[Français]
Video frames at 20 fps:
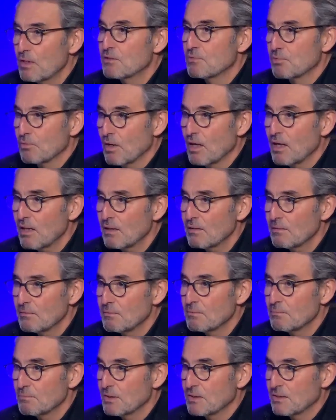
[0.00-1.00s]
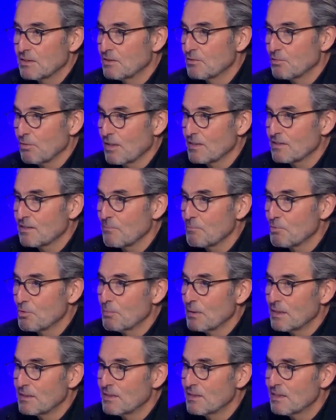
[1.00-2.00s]
ils sont là, parce qu'ils sont
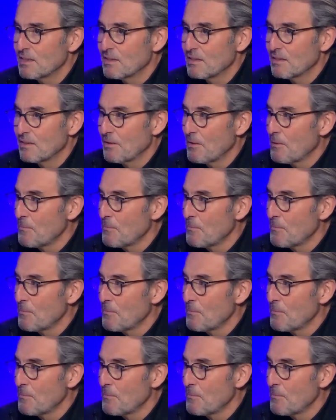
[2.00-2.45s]
asymptomatiques.